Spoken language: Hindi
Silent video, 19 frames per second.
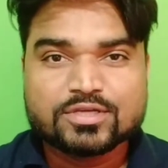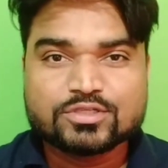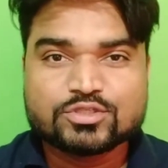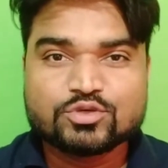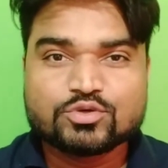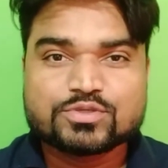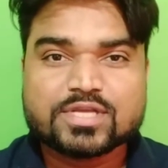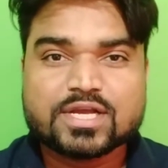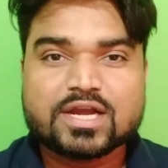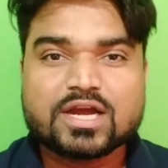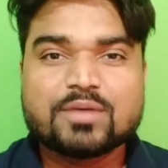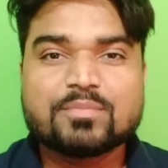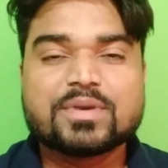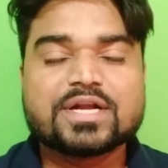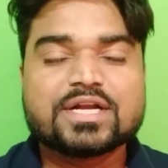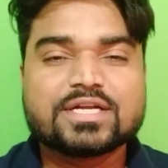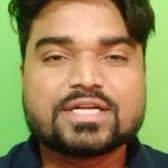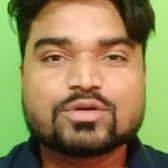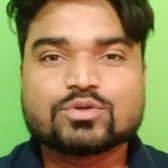जो उसका
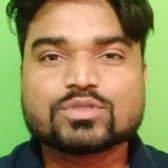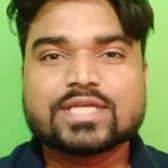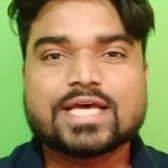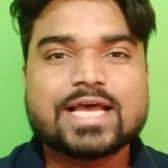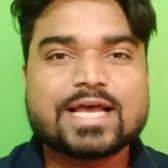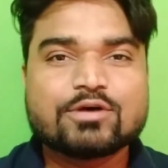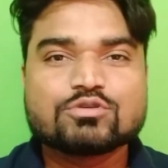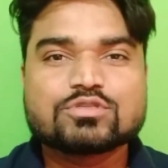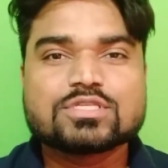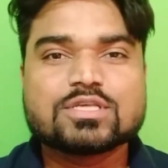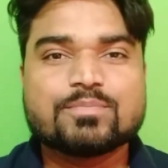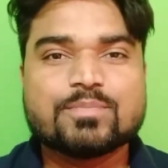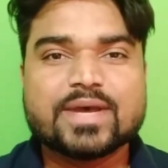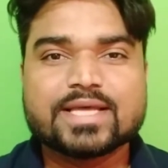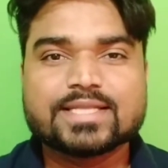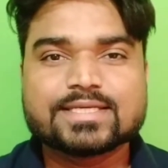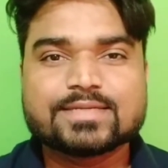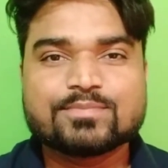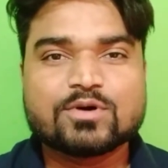कॉम्पिटिटर होता है उससे
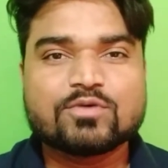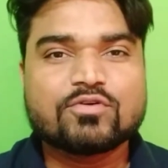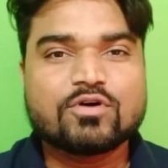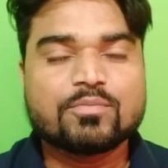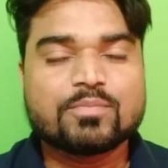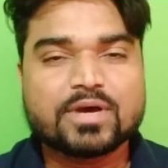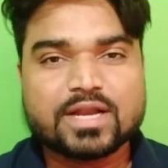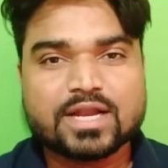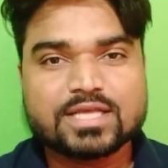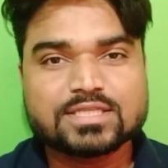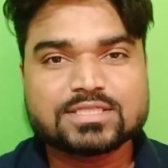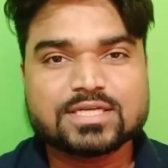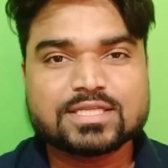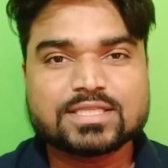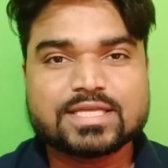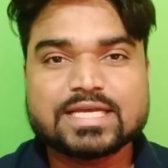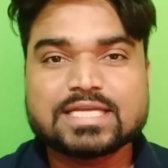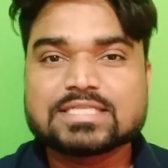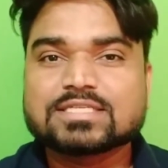बेहतर परफॉर्म करना
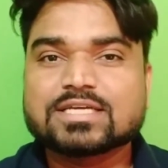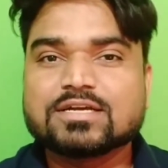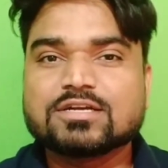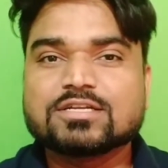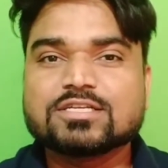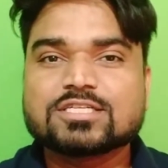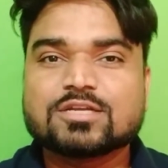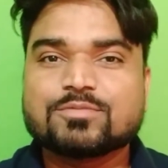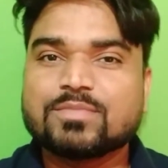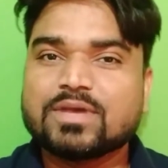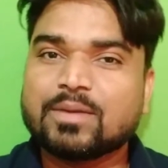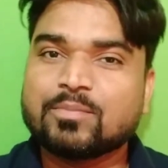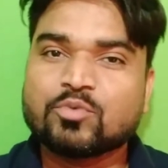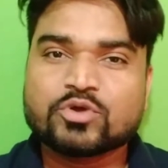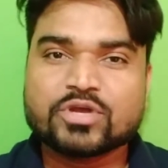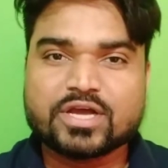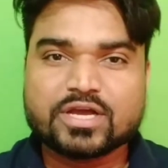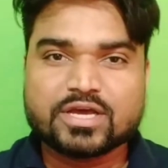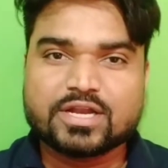चाहता है इस कंडीशन में आपको
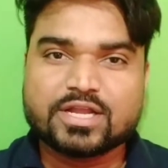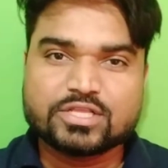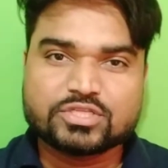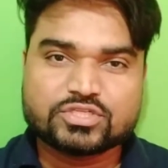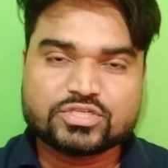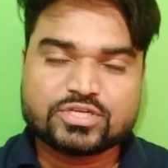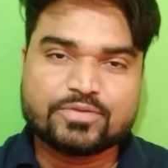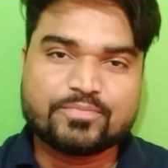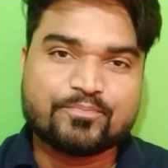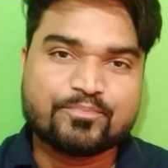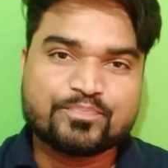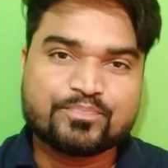क्या करना चाहिए